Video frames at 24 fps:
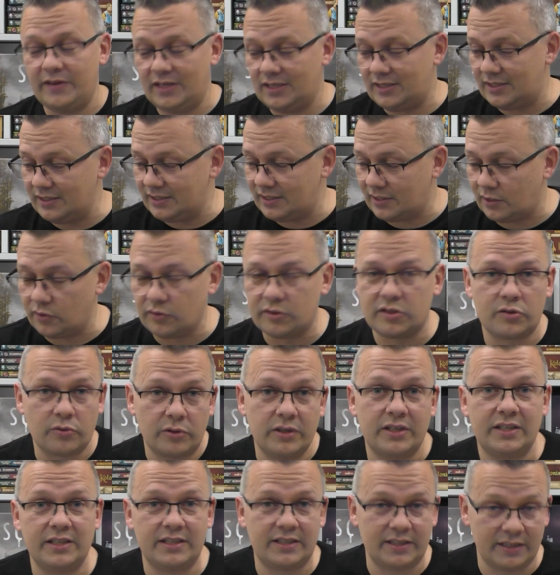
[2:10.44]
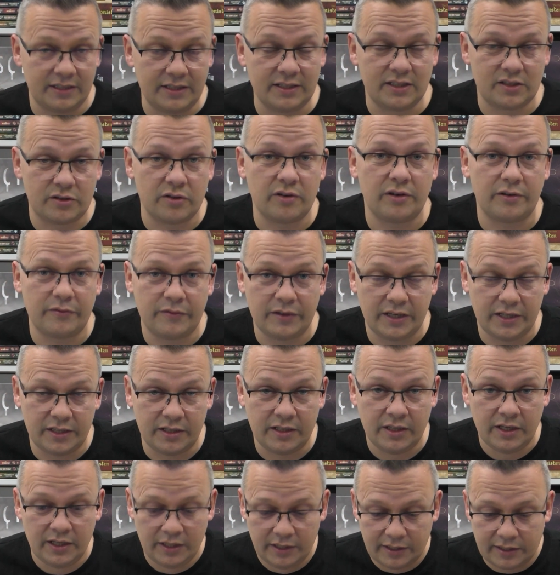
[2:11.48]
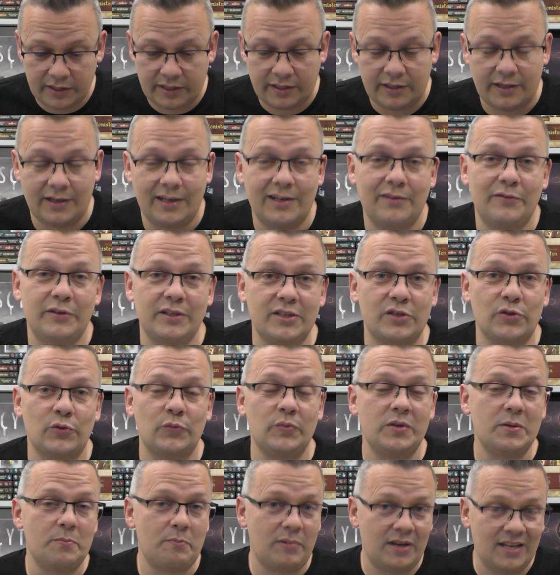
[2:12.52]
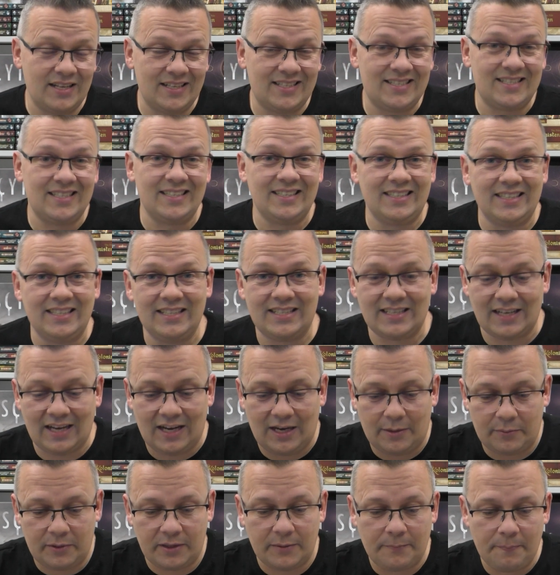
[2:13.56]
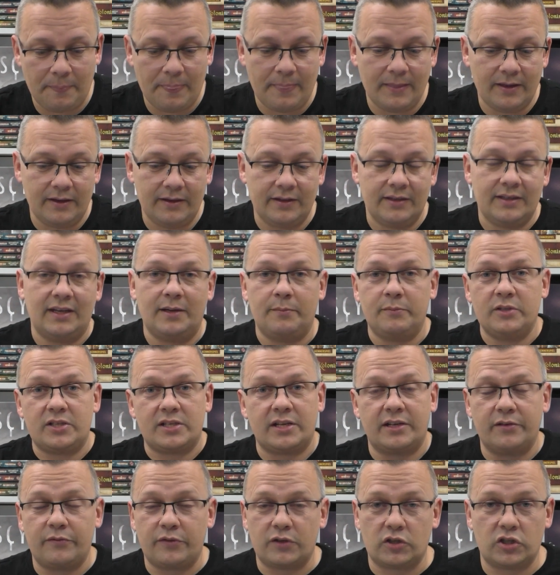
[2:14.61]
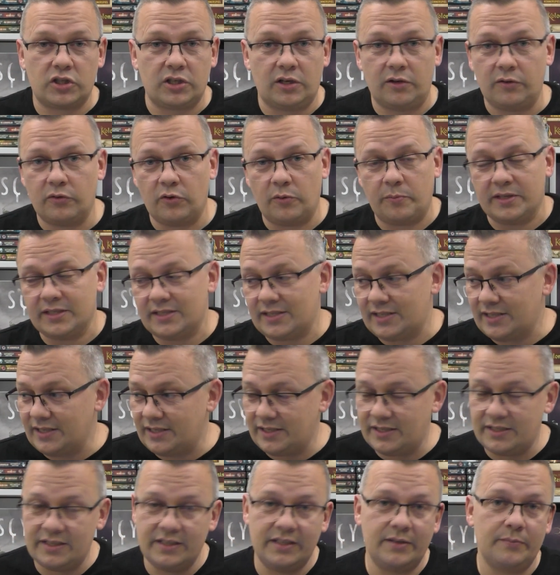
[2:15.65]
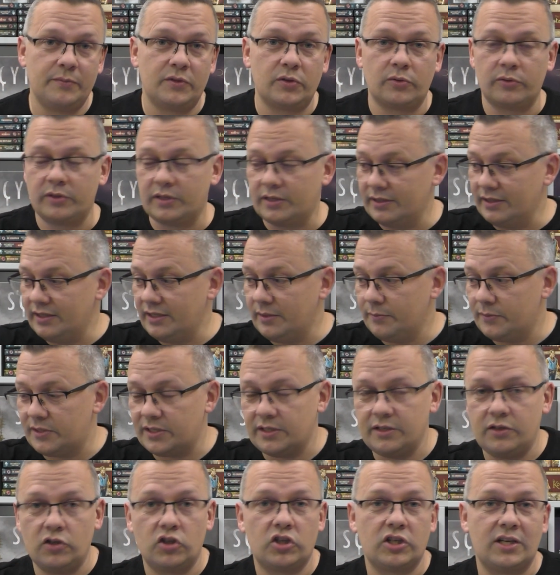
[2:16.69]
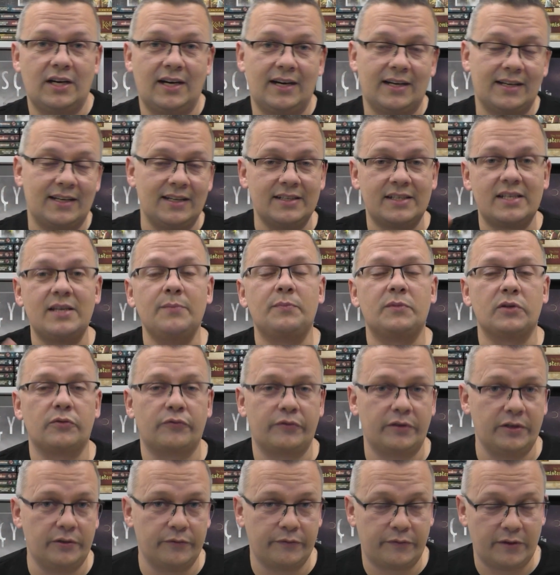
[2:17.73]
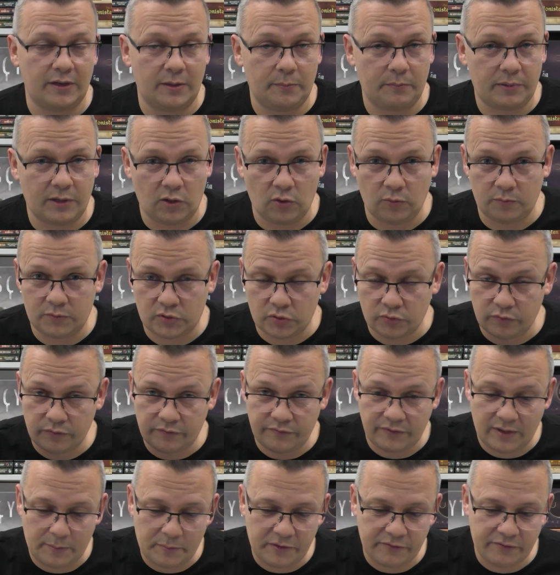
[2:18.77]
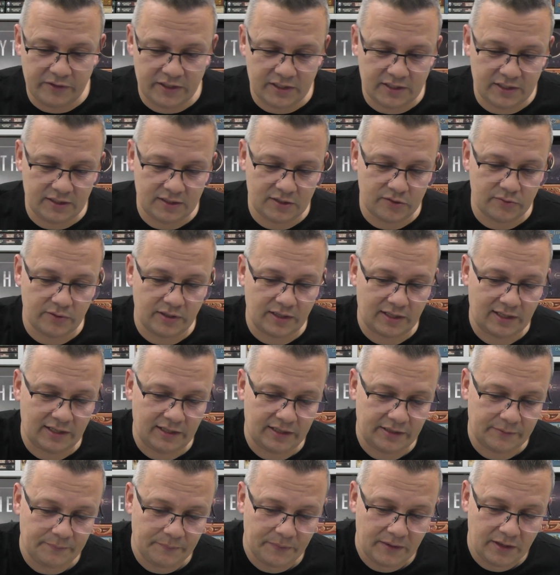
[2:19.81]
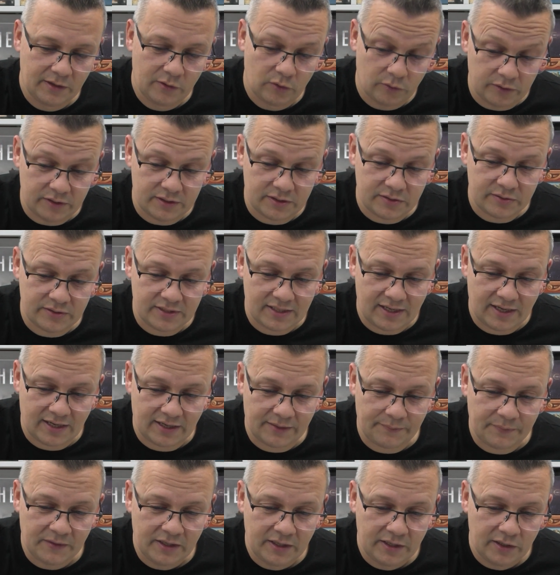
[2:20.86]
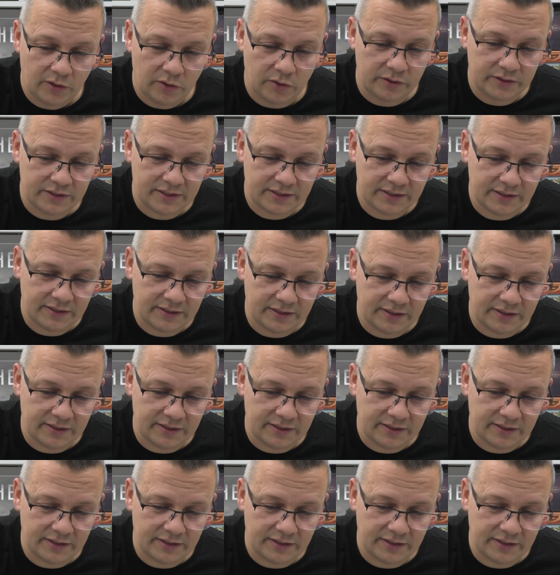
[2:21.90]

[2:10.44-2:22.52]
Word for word: wichtig, auch solche Dinge zu erwähnen, gerade wenn es um die Plättchen geht. Aber er müsste einfach schauen, ob er ein Säckchen nimmt oder nimmt es in die Schachtel. Es gibt auf jeden Fall ein paar Optionen. War mal wichtig zu erklären und zu sagen. Und äh,